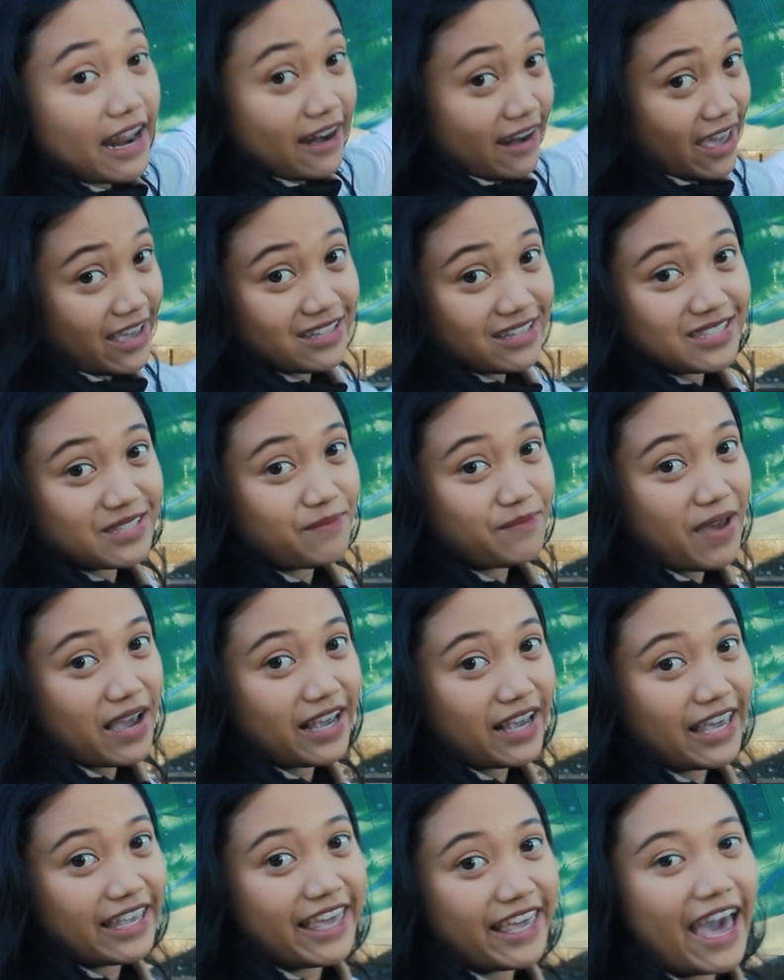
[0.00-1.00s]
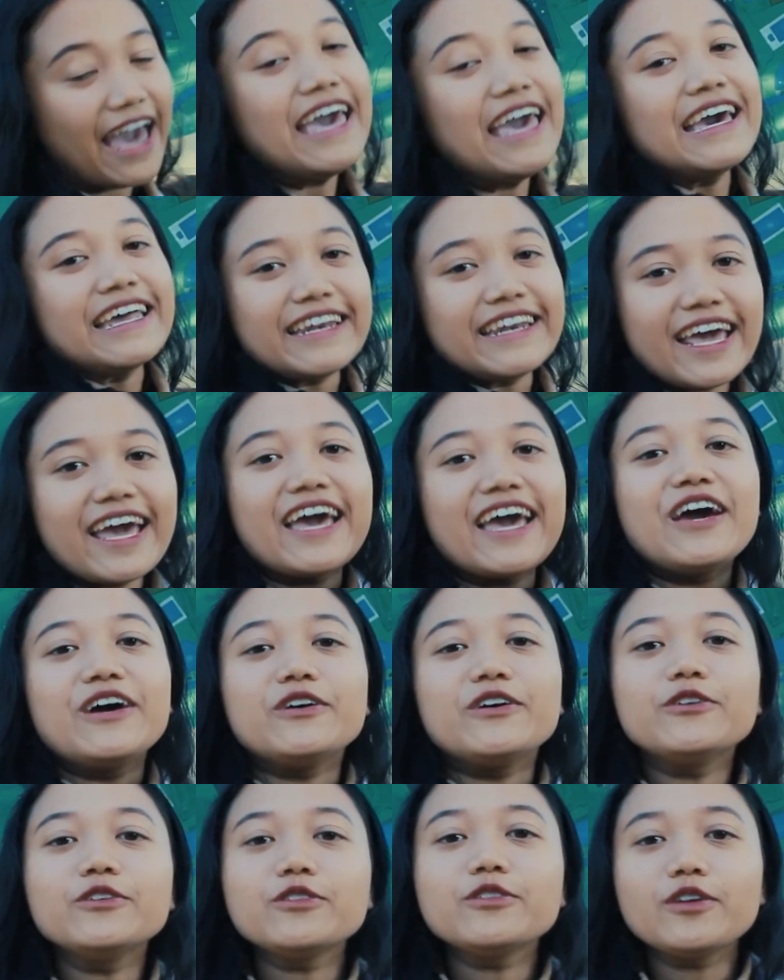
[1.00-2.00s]
dan lain sebagainya. Nah,
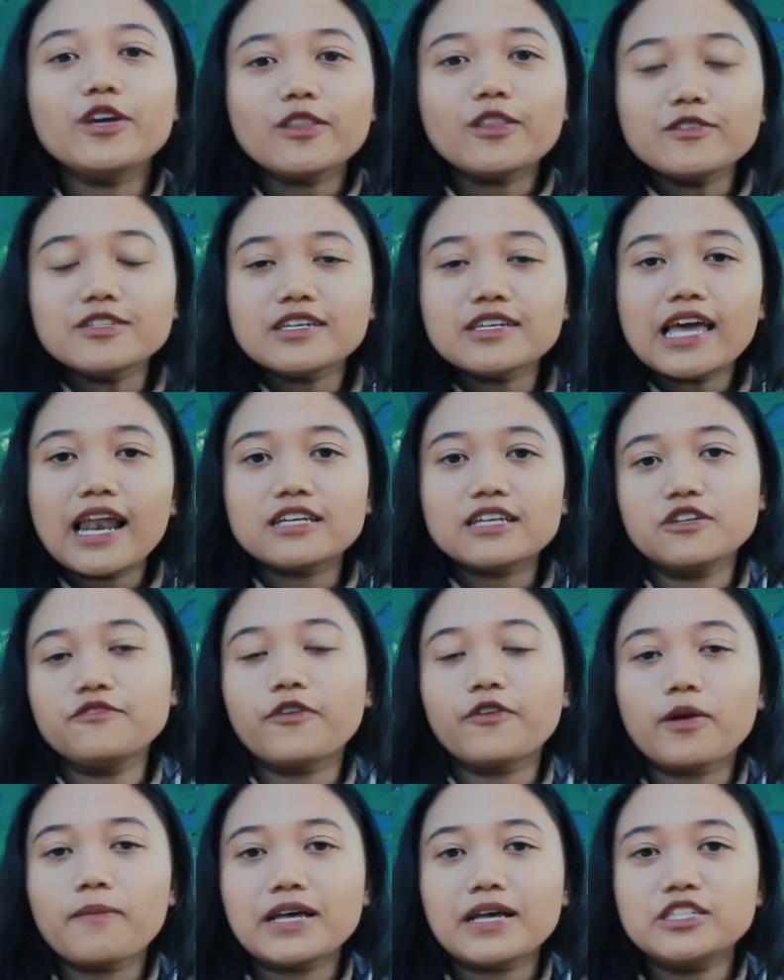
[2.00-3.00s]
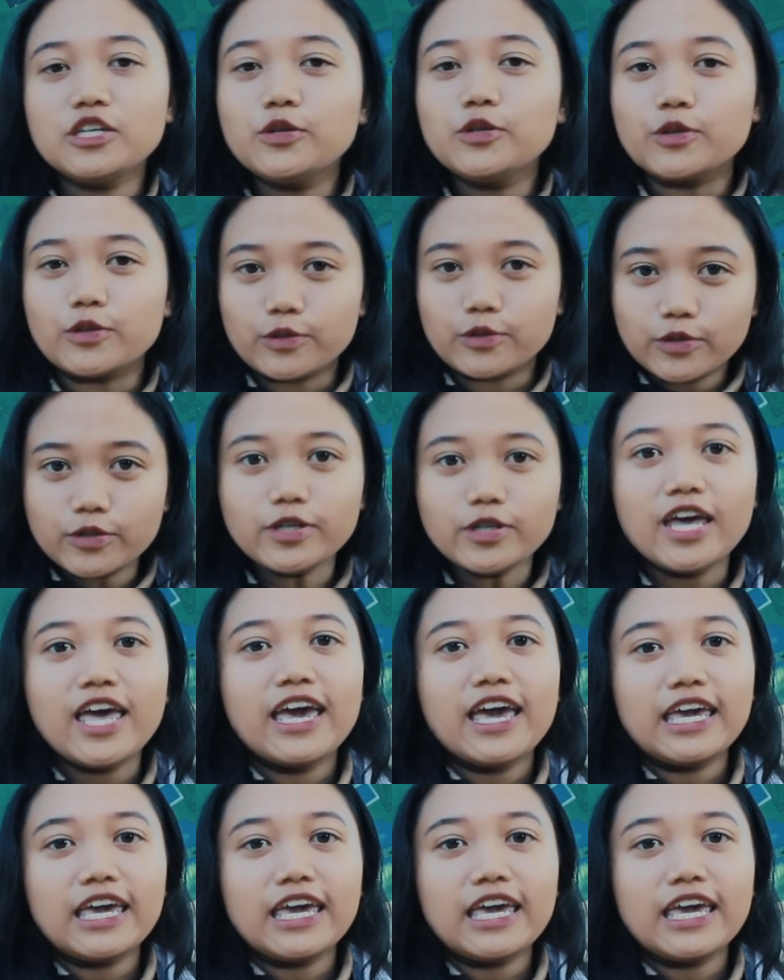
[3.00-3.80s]
untuk itu sekilas informasi dulu.